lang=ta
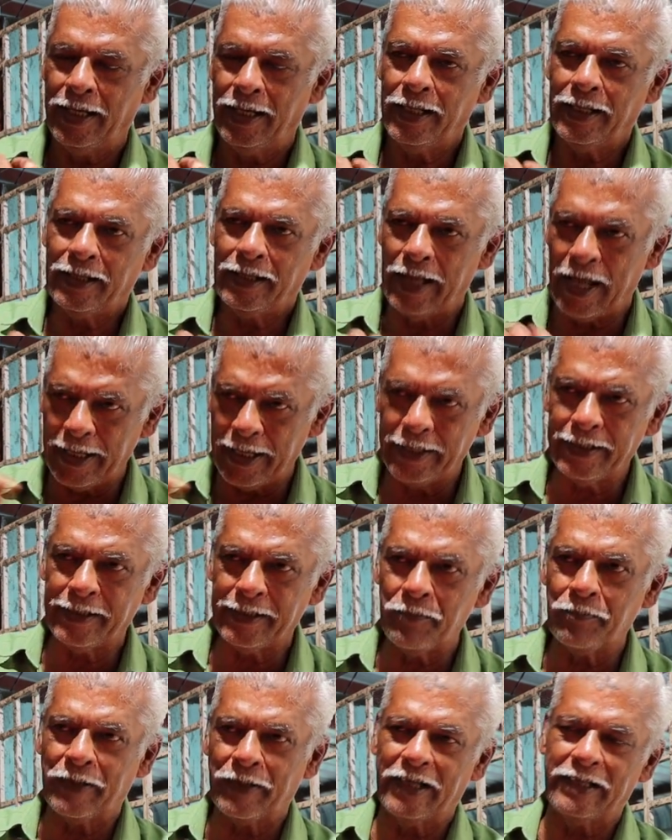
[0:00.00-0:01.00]
நான்
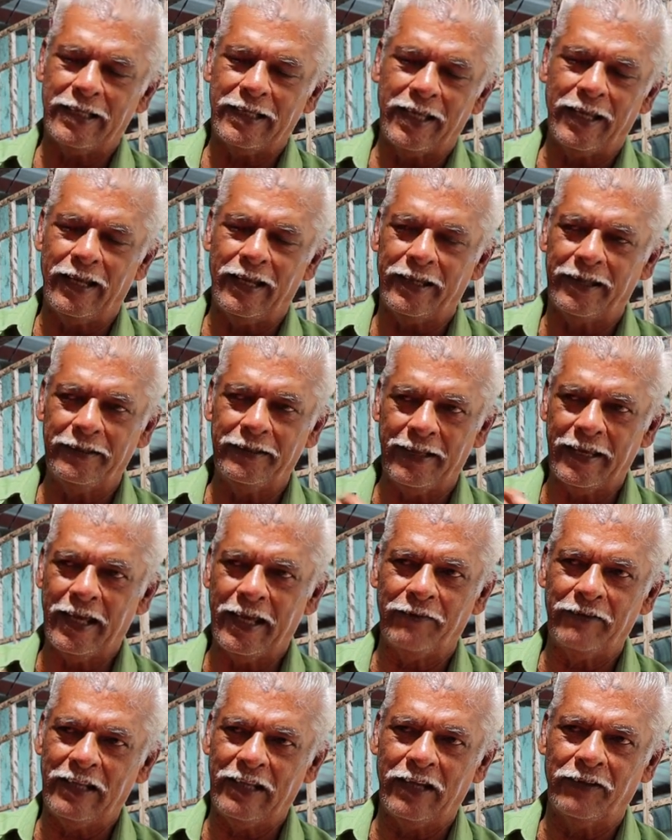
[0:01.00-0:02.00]
இருக்கும் பகுதியில்
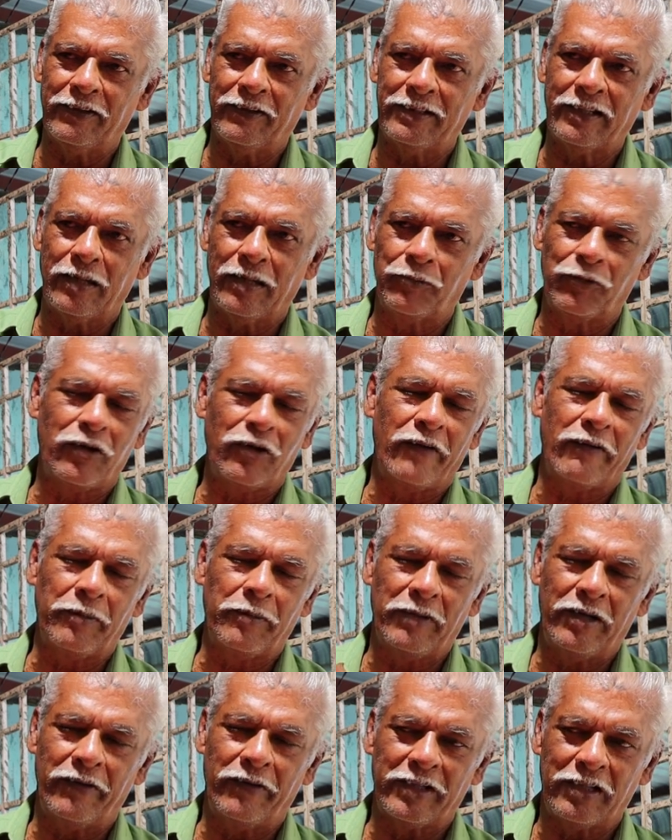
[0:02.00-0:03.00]
இந்தியாவிலேயே வந்து நம்ம கோவை
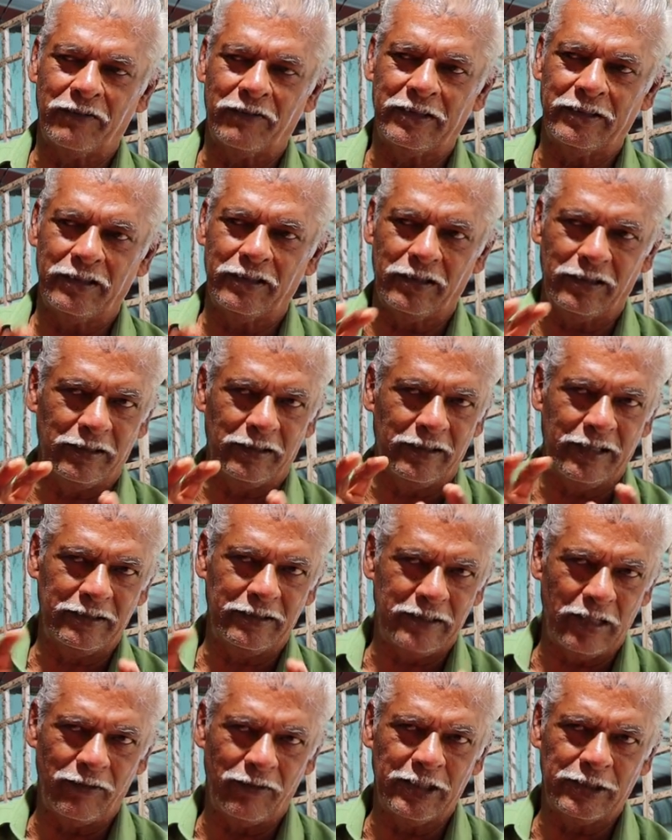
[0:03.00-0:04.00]
மாவட்டம் வந்து
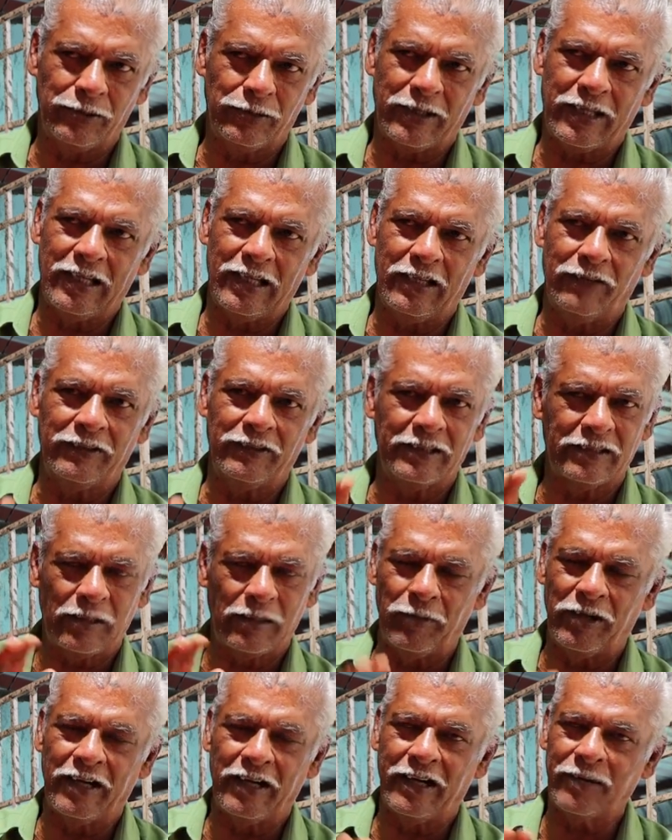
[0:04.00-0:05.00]
ஜவுளித்துறையில் வந்து
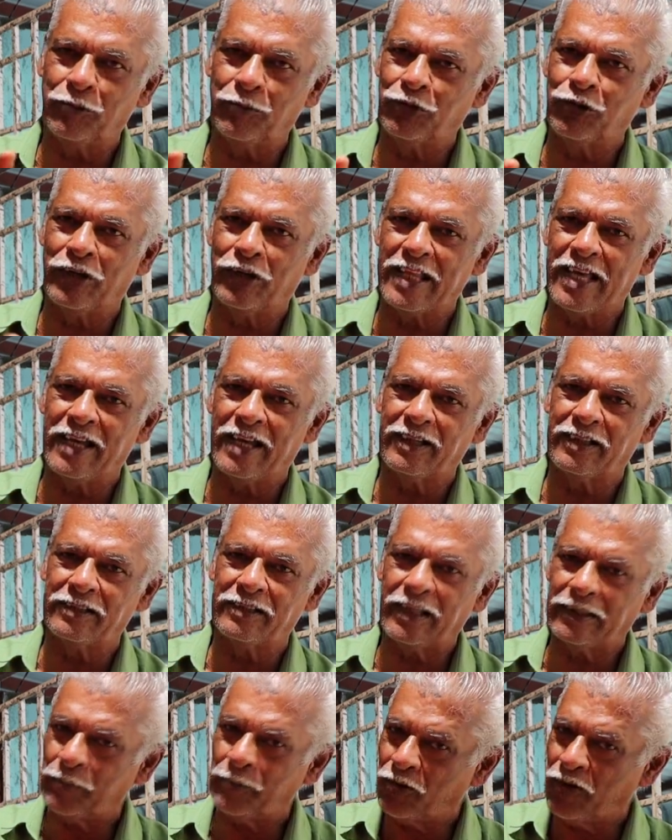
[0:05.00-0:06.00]
தமிழ்நாடு முன்னோடியாக
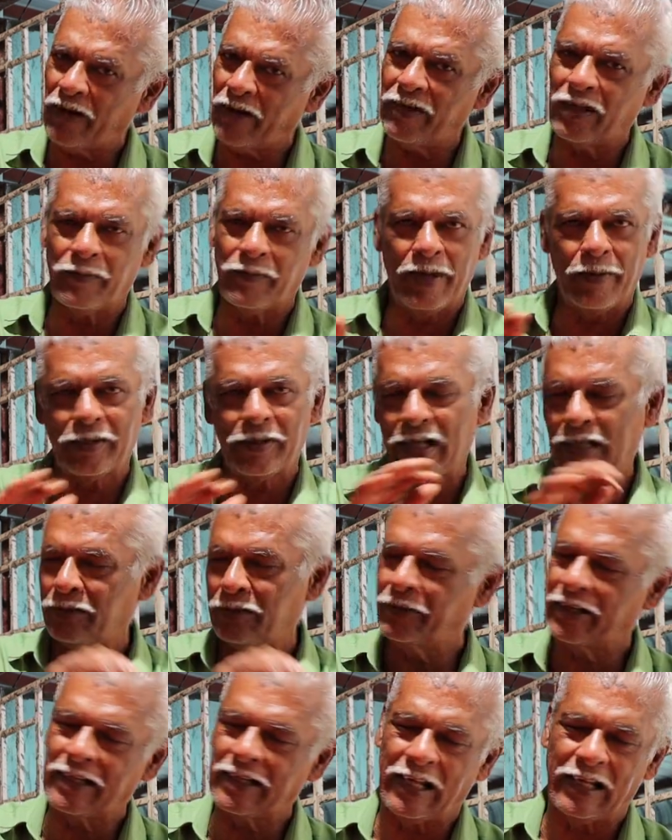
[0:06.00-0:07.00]
இருக்குது அதுவும் கோவை மாவட்டம்
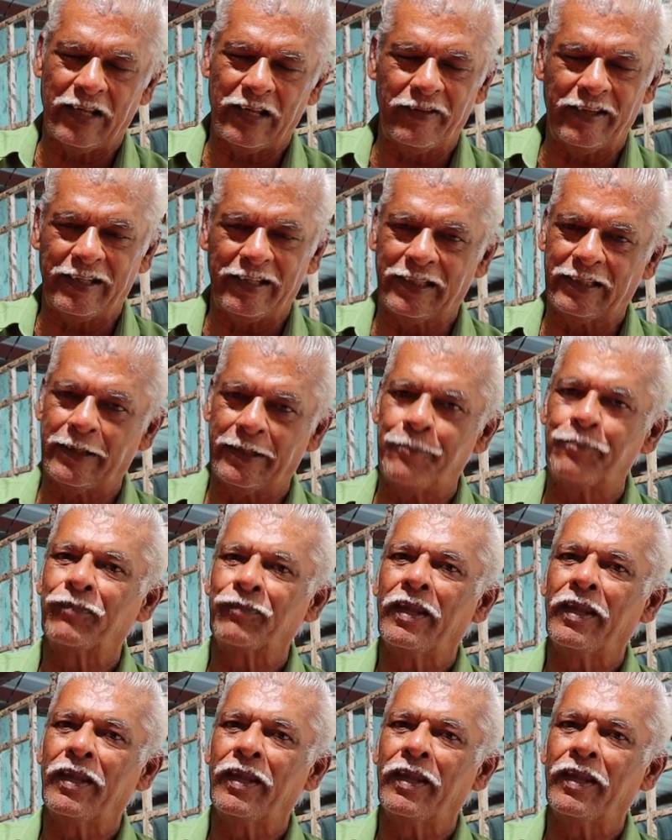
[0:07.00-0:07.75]
அது கூட நல்லாவே இருக்குது